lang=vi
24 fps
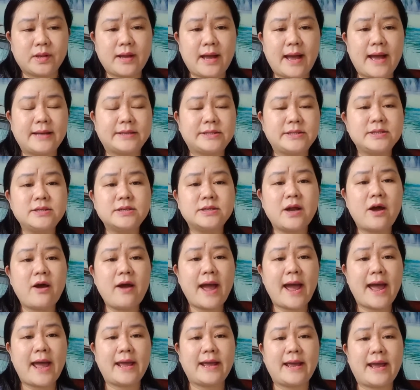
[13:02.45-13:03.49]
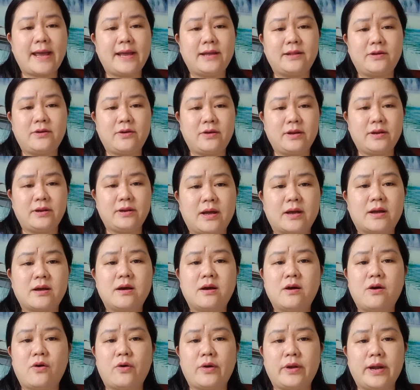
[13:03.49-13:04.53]
à, trước đó hai ngày thôi
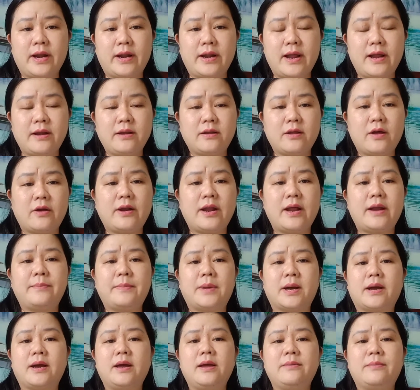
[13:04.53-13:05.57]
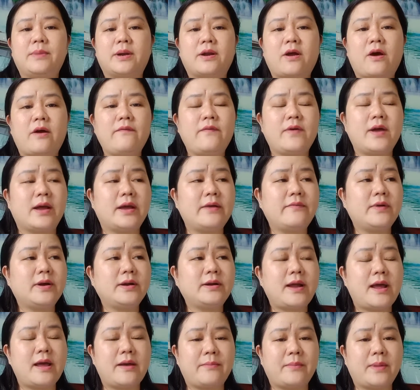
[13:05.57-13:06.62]
cơ hội đã đến cho nên mà khi mà nói về cái
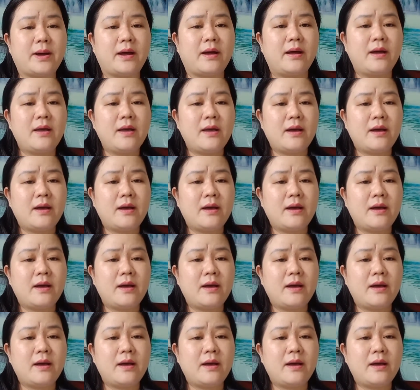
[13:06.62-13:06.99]
vấn đề mà